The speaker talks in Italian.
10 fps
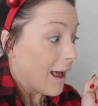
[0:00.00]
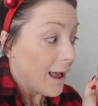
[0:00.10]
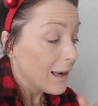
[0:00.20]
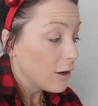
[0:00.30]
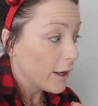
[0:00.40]

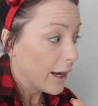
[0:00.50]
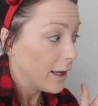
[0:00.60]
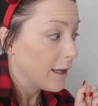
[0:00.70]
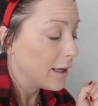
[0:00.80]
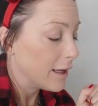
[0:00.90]
allora
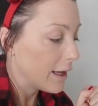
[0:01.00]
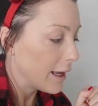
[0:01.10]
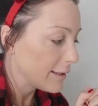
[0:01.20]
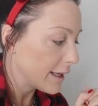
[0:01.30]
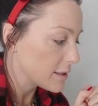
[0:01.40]

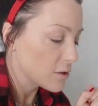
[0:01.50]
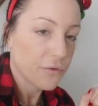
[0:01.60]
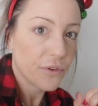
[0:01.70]
adesso